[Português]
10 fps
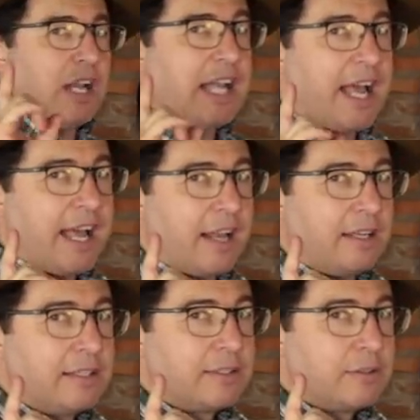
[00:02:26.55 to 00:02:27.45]
guardar
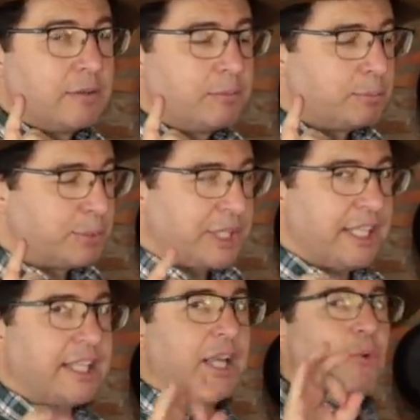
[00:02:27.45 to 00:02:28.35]
ela
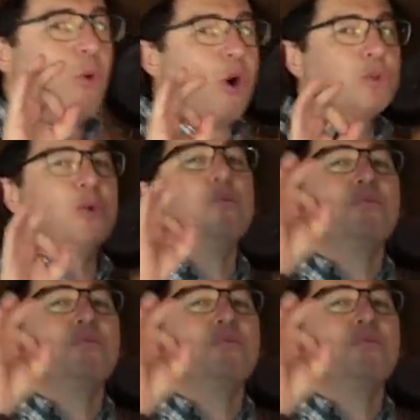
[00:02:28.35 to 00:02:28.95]
porque tem um outro